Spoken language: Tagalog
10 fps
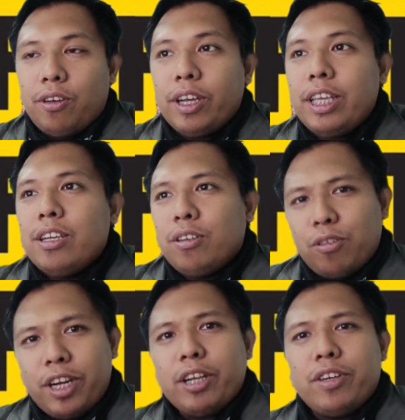Okay?
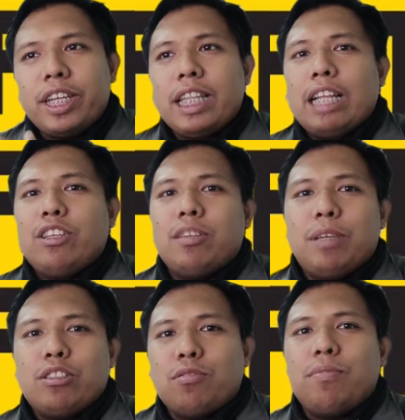Kone-konektado
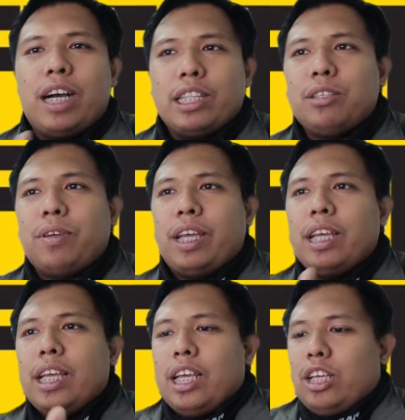naman itong mga to eh.
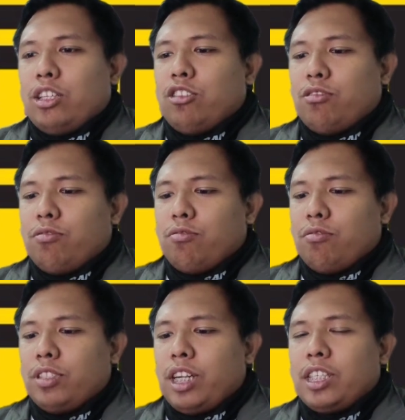
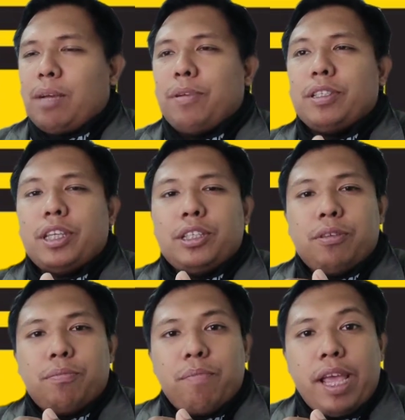Yung sinasabi ko sa
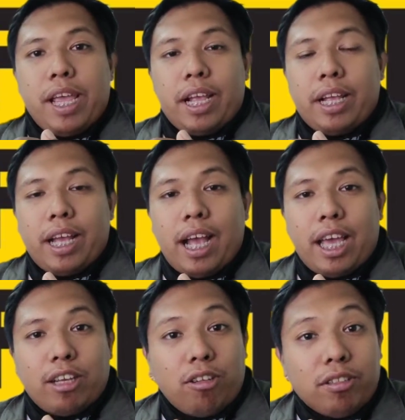inyong may
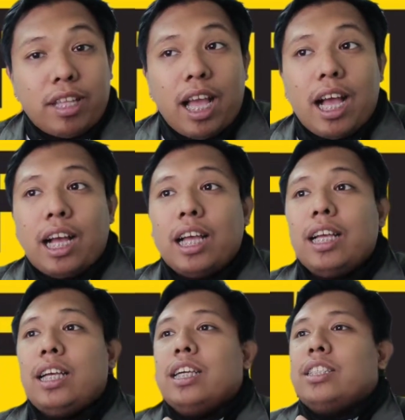eye contact,
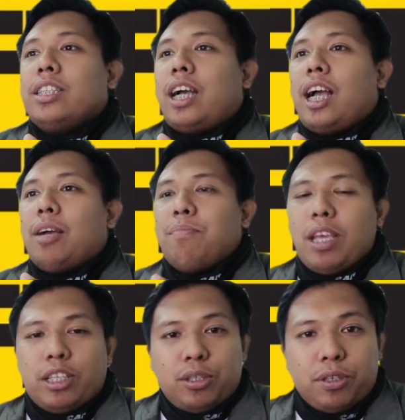Tsaka
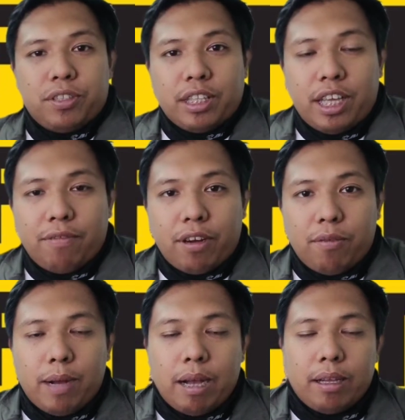make sure that
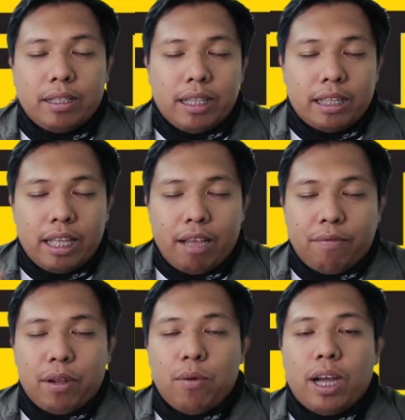everyone that
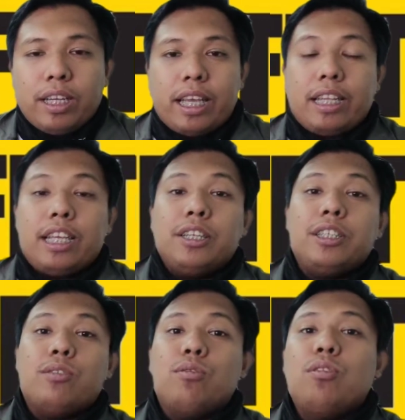everyone can hear
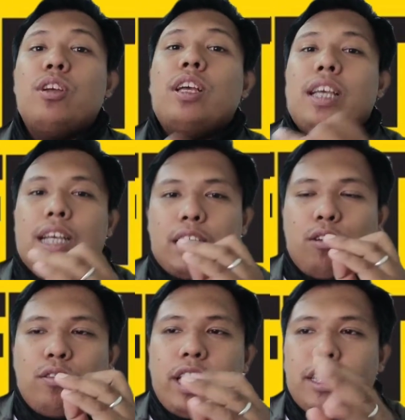you.
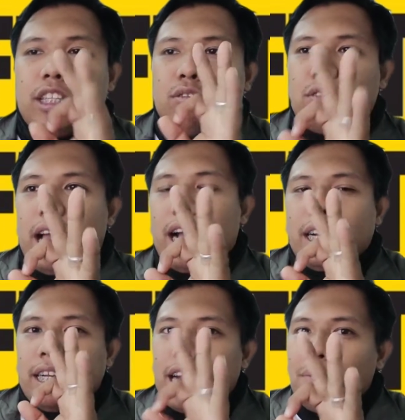Kaugnay din to
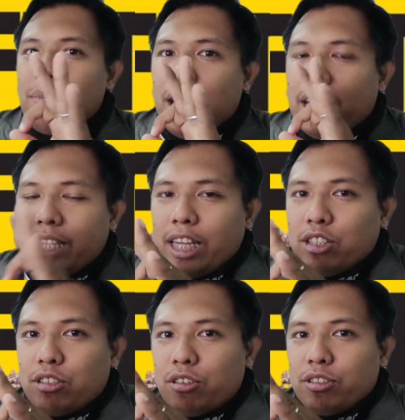ng grab
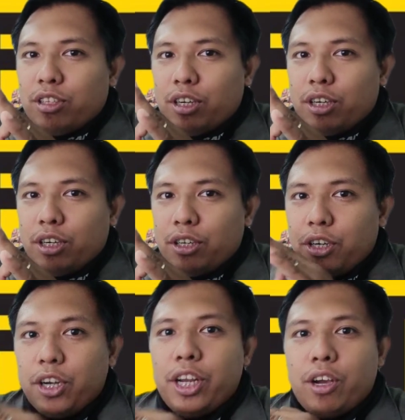attention
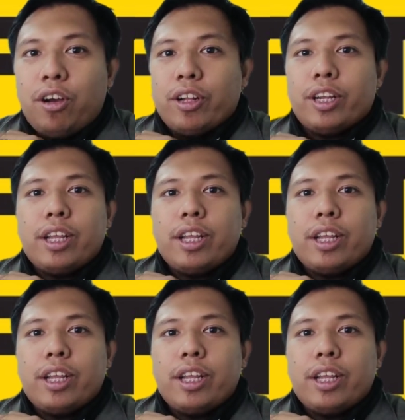early on.